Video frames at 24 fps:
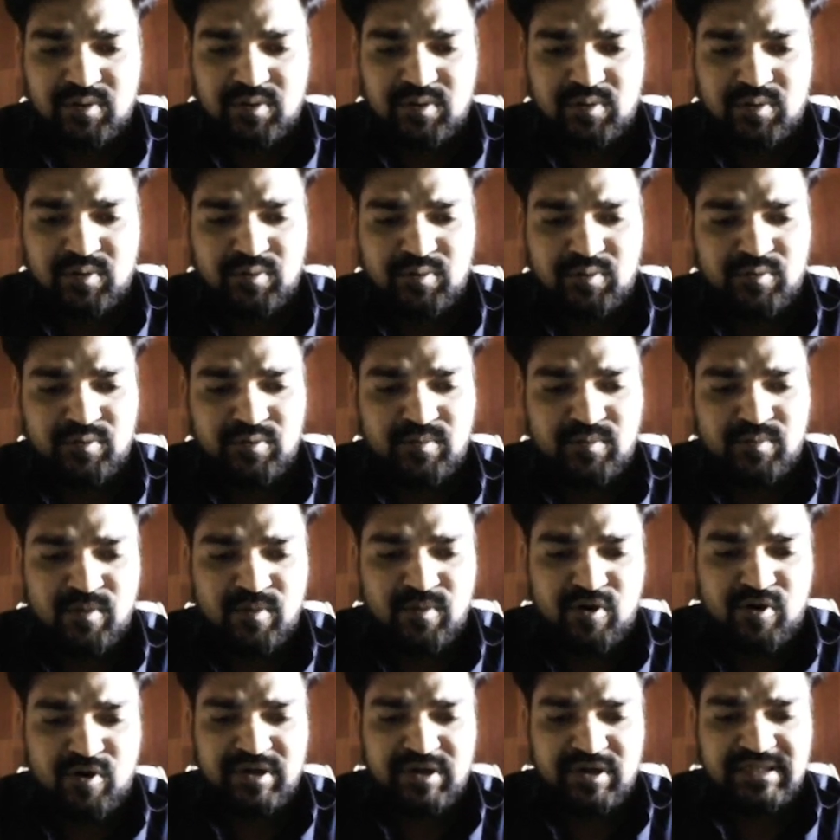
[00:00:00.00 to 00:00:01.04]
two
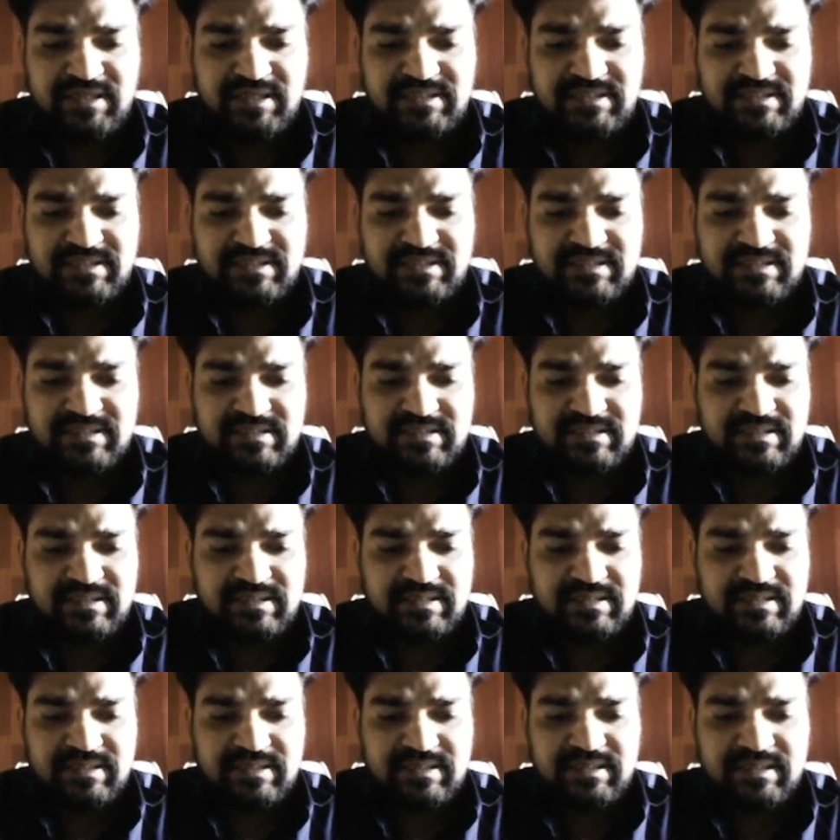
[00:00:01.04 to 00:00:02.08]
boys
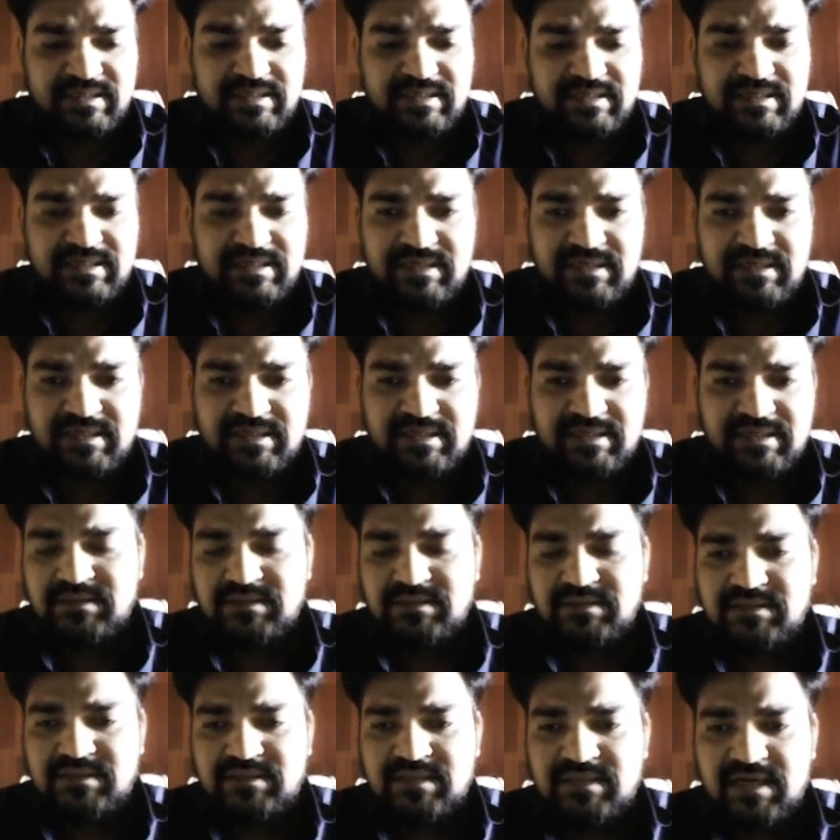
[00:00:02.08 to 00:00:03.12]
in a
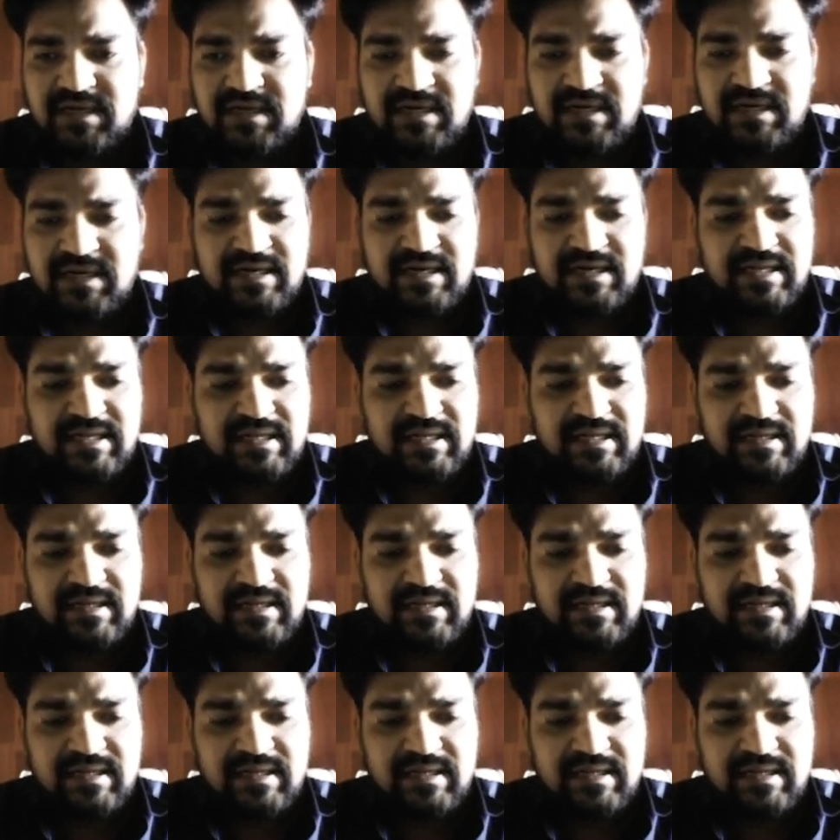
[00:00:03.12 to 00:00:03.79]
jungle